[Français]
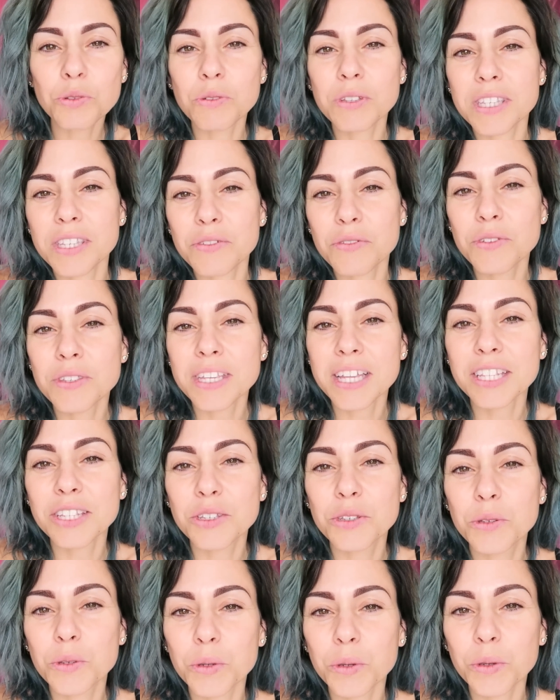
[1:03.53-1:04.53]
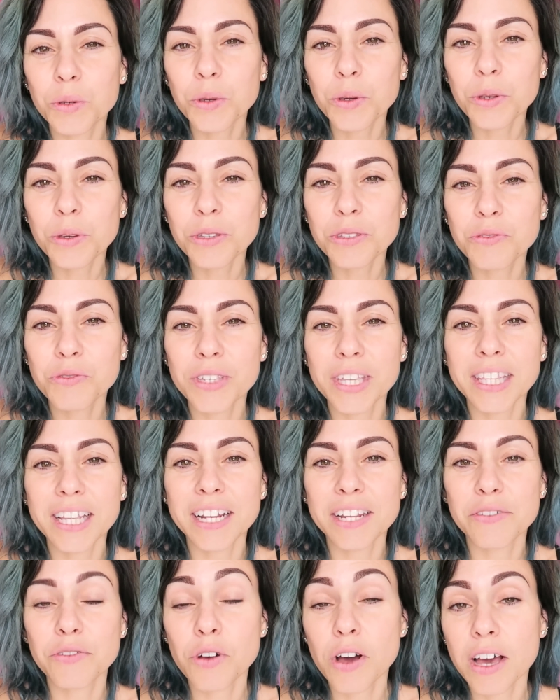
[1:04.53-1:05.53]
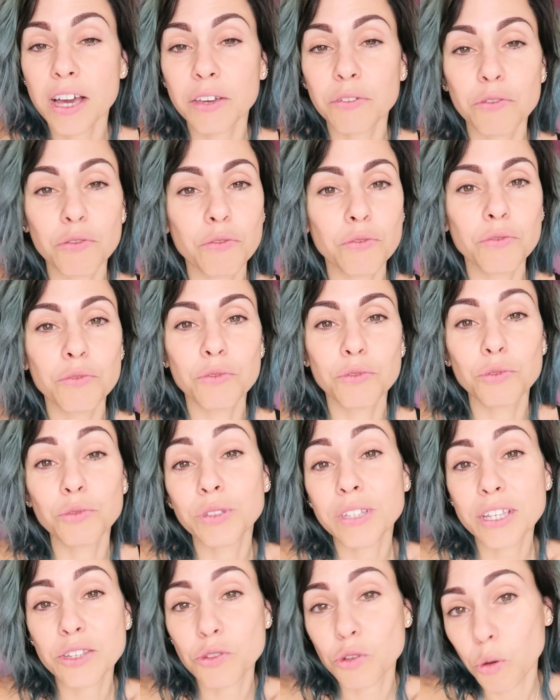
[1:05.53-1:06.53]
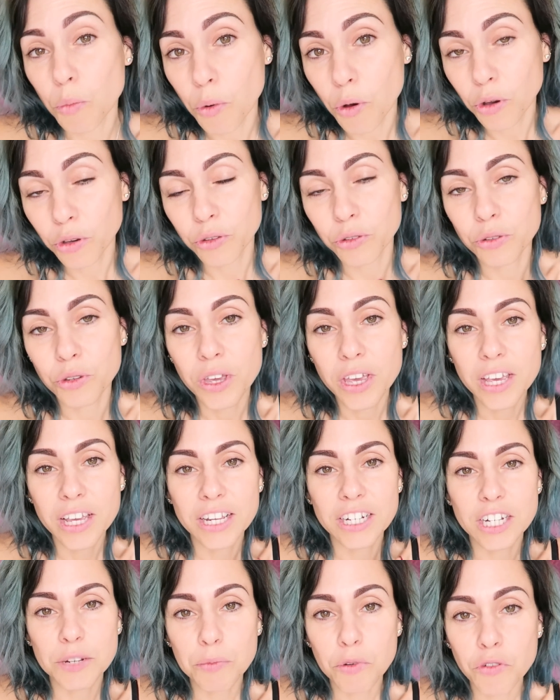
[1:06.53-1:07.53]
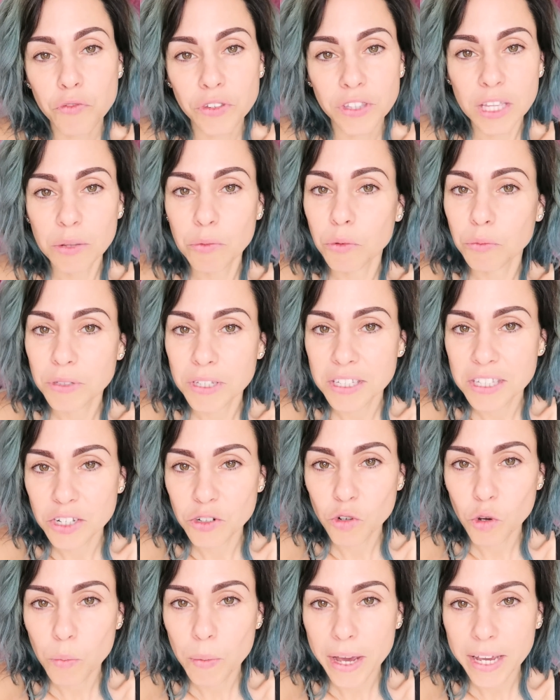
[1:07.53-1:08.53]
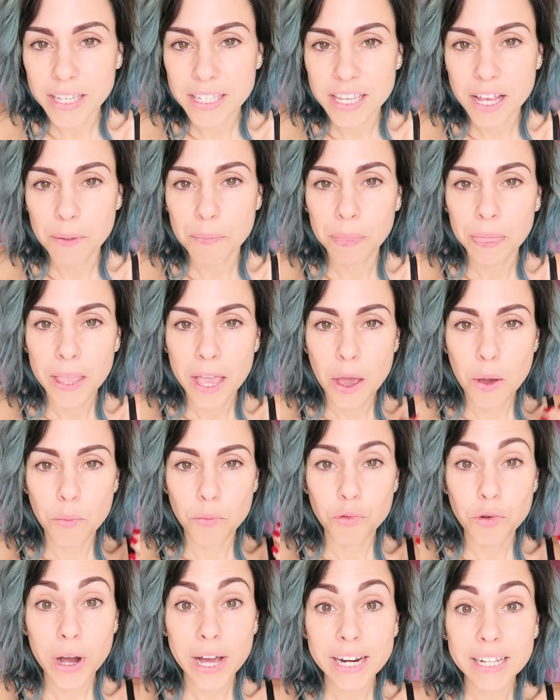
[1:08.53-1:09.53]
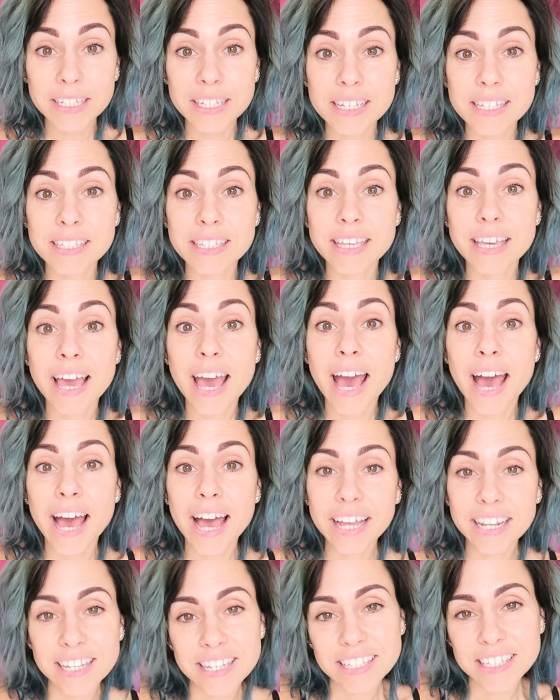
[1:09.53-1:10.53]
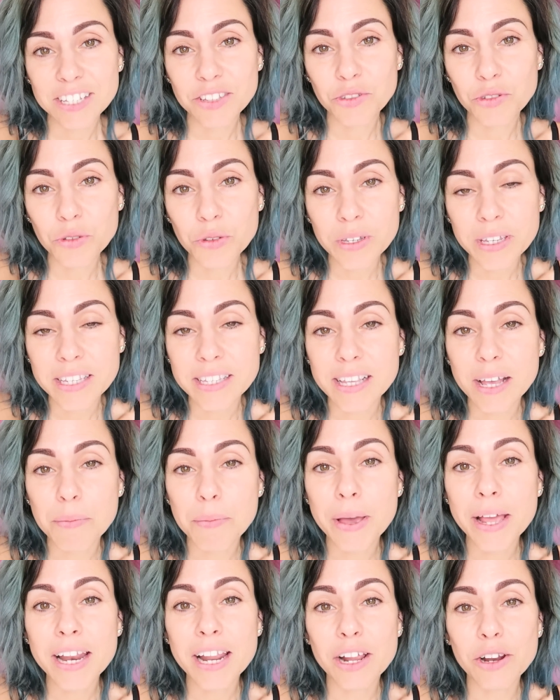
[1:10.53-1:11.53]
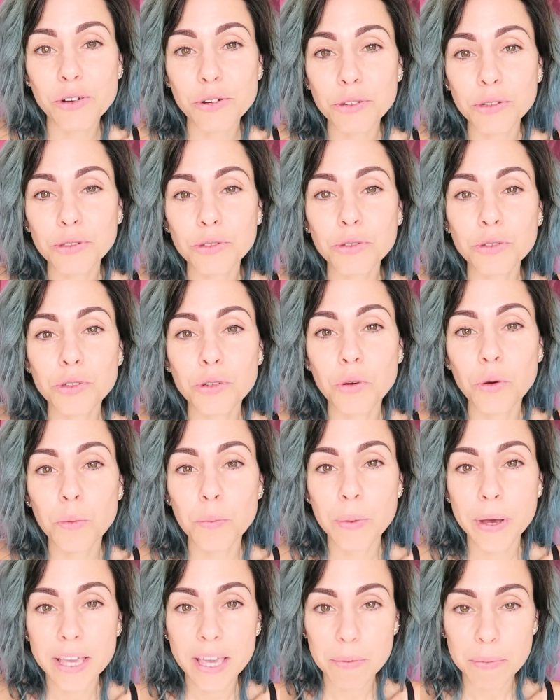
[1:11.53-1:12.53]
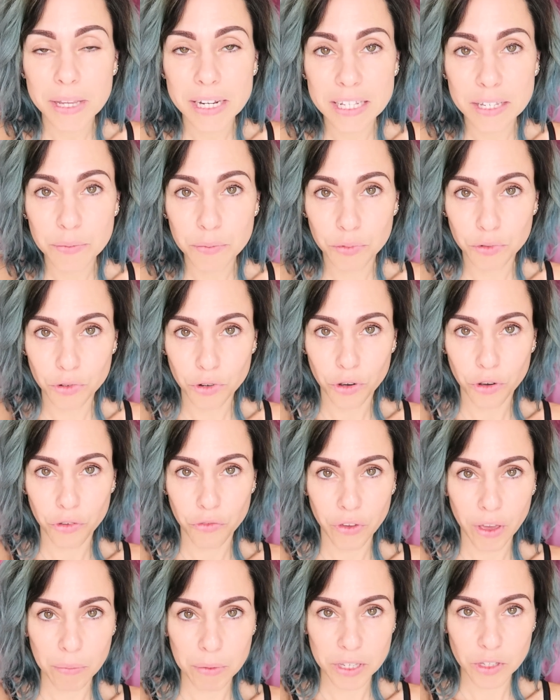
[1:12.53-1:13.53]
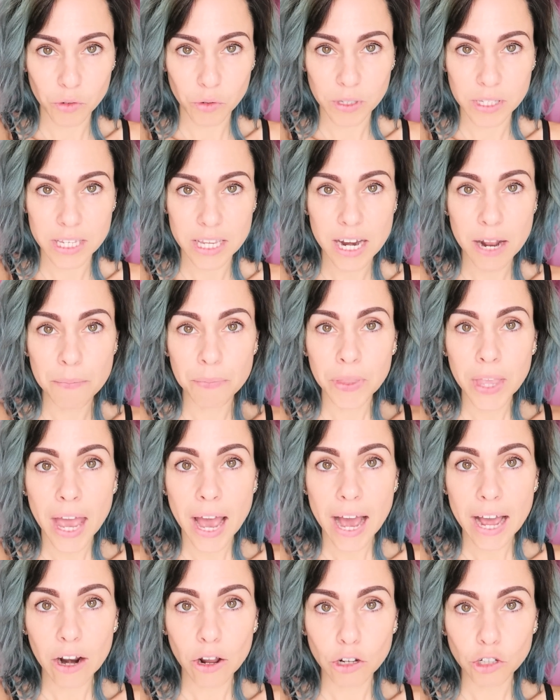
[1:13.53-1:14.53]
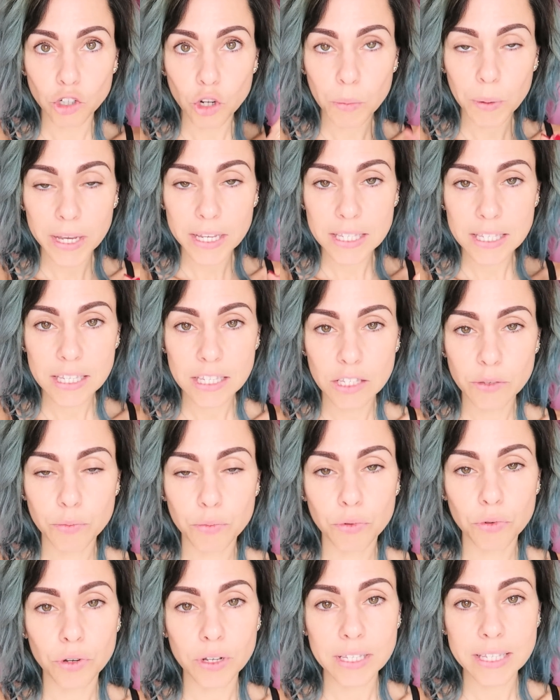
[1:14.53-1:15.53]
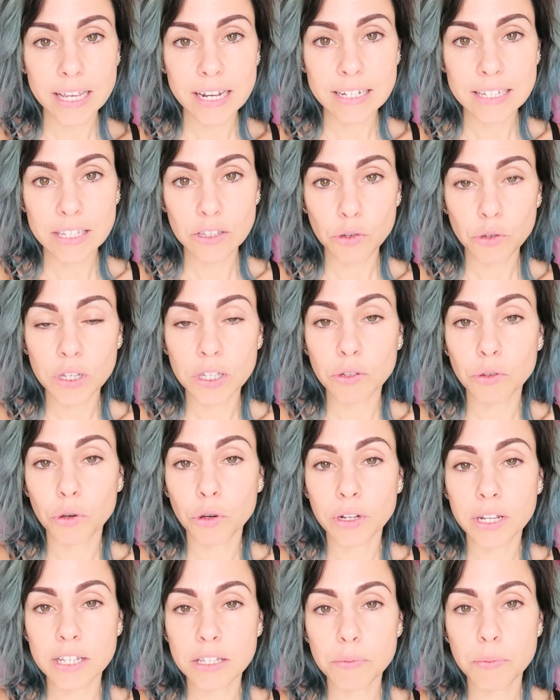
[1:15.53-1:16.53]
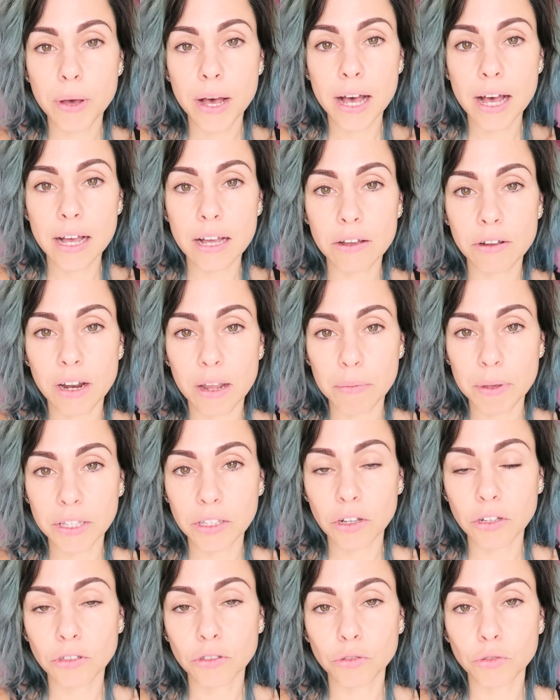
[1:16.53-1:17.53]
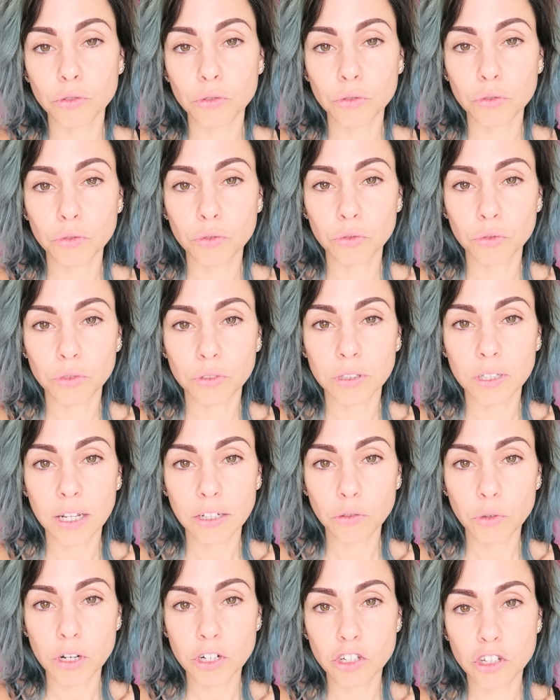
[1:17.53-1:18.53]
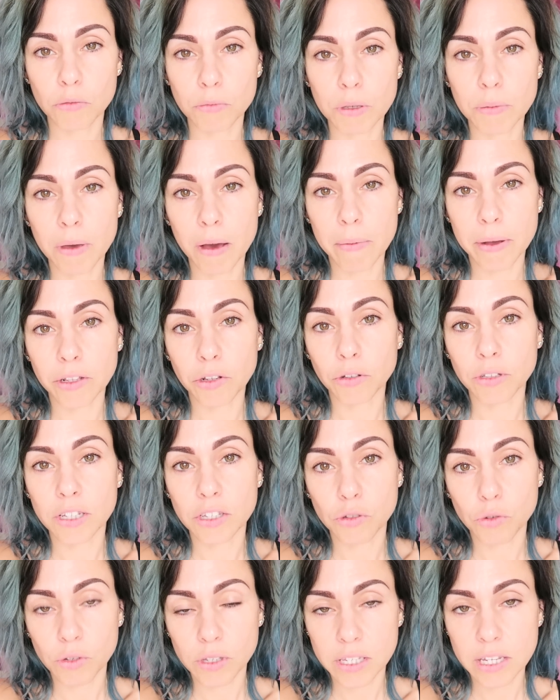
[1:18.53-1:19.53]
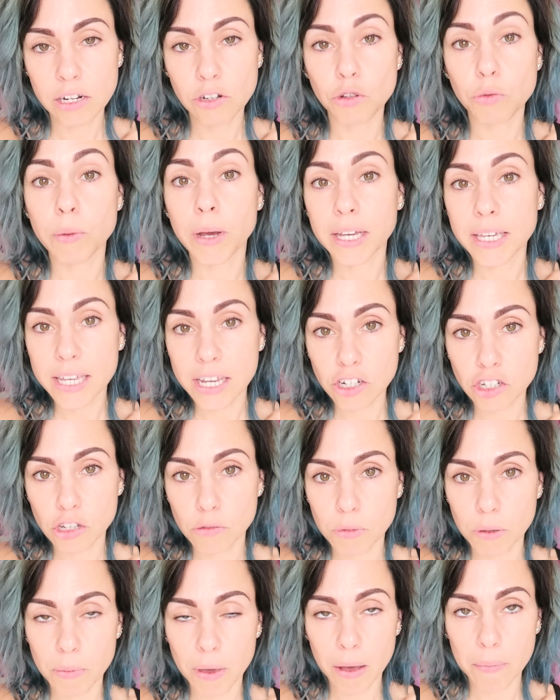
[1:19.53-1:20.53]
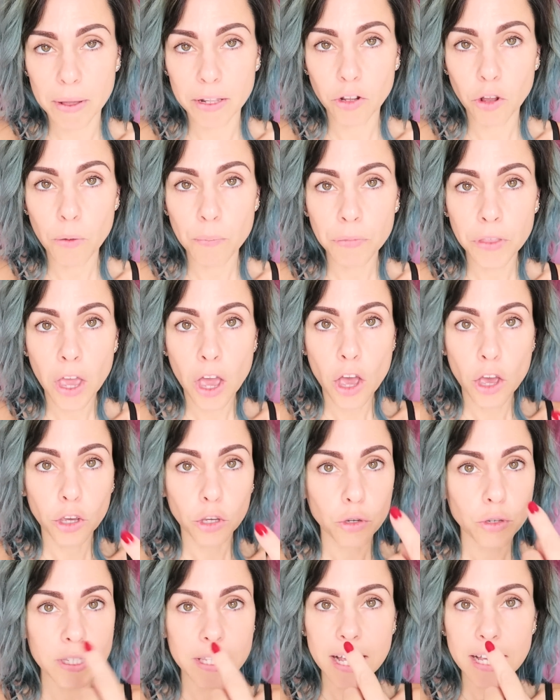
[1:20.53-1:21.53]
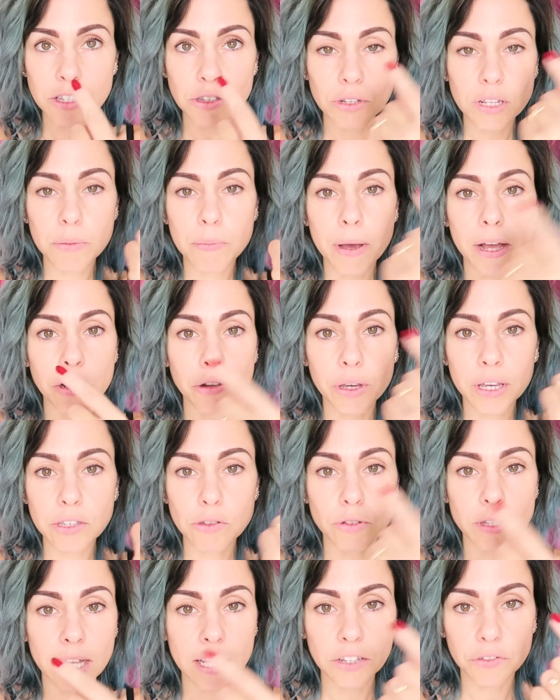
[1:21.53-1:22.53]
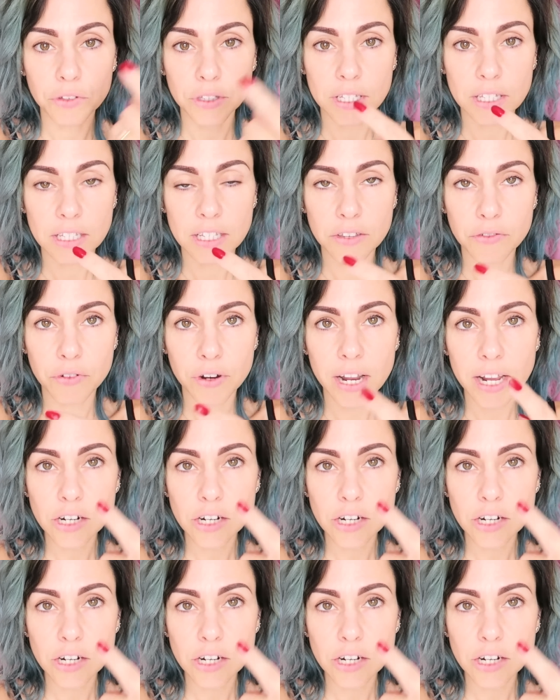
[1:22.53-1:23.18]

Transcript: Donc si vous êtes curieuse, vous êtes allé voir et vous vous doutez sûrement que j'ai profité de mon petit séjour parisien pour aller tester un institut qui s'appelle le Studio by pour refaire mes sourcils. Alors je précise pour celles et ceux qui ne connaissent pas euh, la méthode du tatouage semi-permanent des sourcils, du maquillage semi-permanent, que ça ce n'est pas le résultat définitif.